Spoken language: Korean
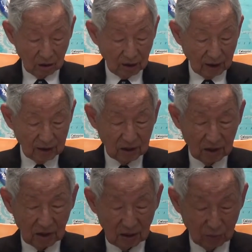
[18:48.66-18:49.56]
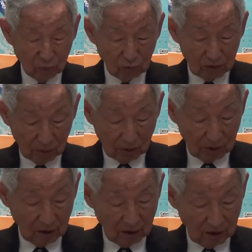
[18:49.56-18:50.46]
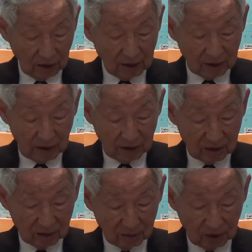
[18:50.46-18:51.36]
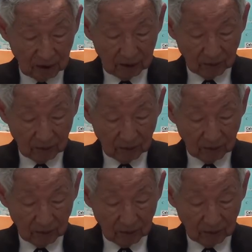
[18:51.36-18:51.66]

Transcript: 따치의 어, 어, 풍습을 따르게 했습니다.